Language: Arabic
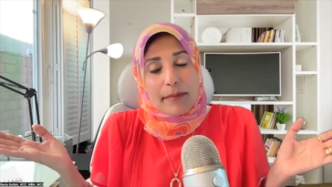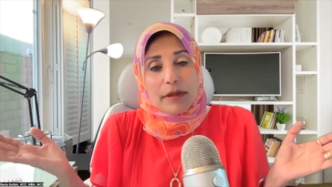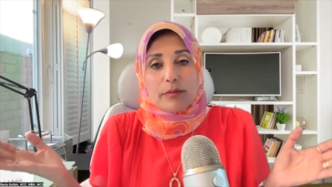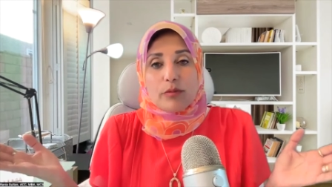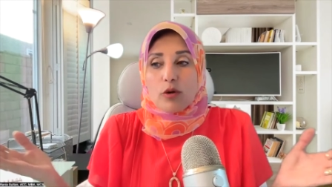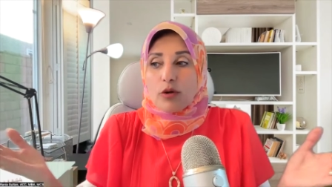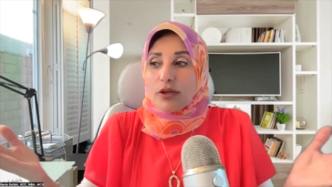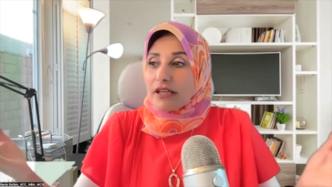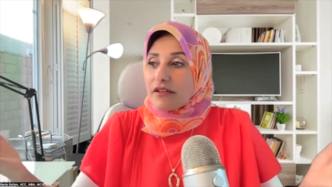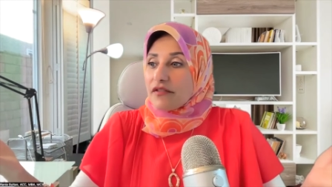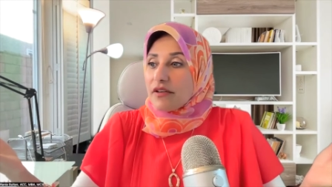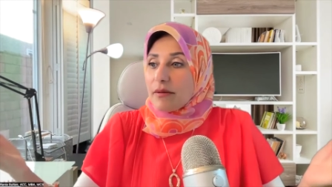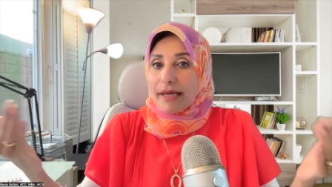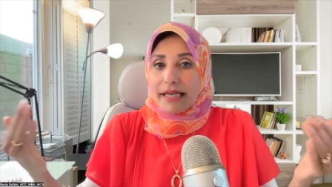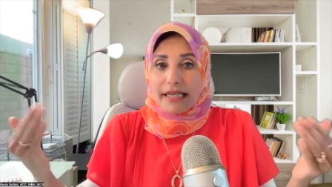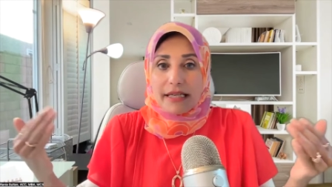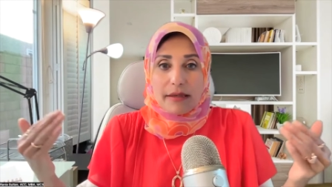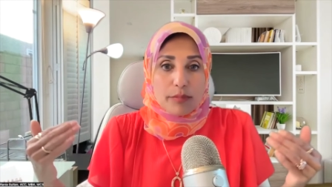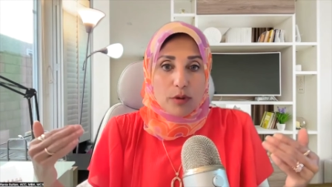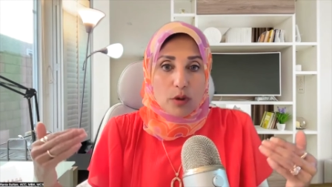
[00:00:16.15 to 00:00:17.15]
بيقول لك في
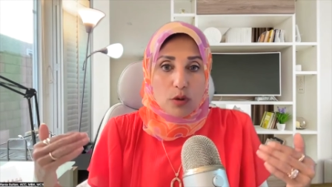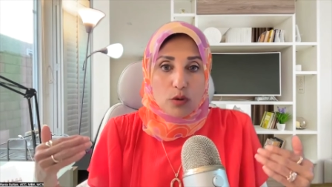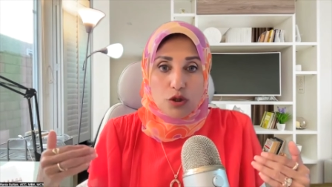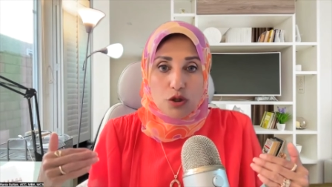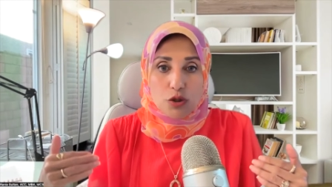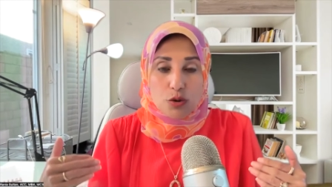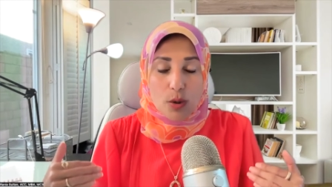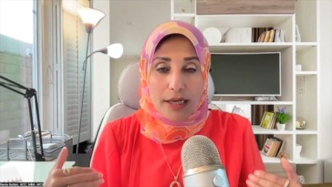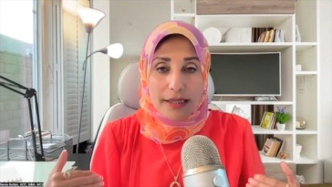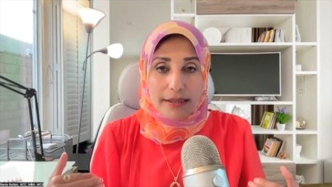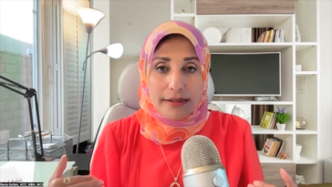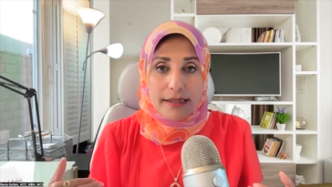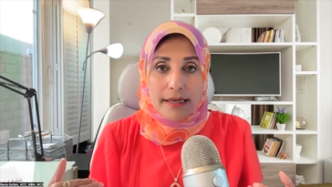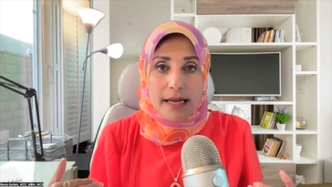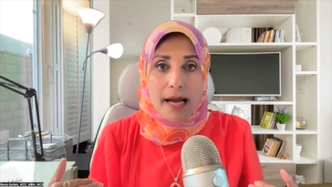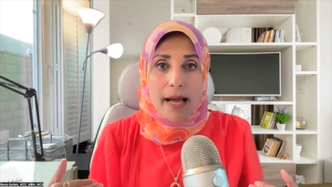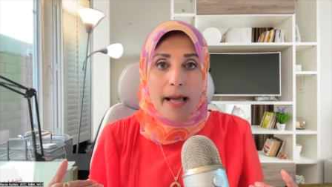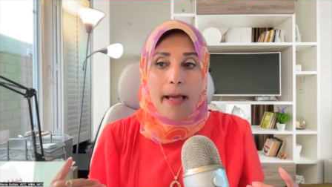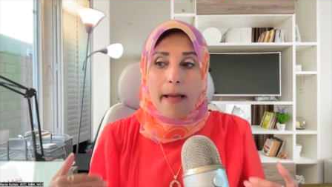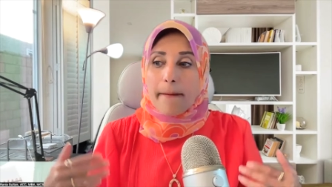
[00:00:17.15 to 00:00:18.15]
ملايين بيخشوا عندنا